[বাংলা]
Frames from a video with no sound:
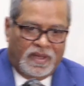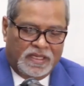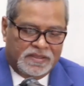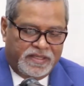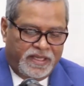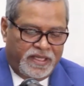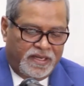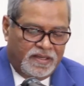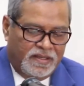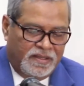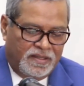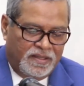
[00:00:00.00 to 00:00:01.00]
আজকের
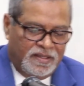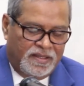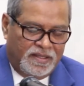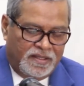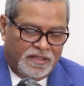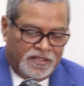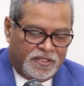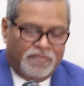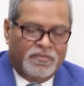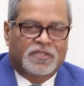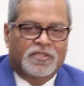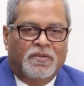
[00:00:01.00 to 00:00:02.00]

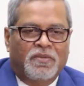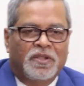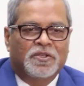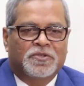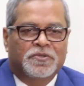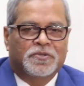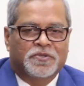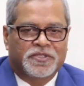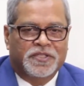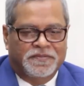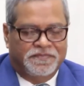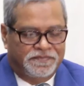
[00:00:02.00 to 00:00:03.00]
সংবাদ সম্মেলন শুরু করছি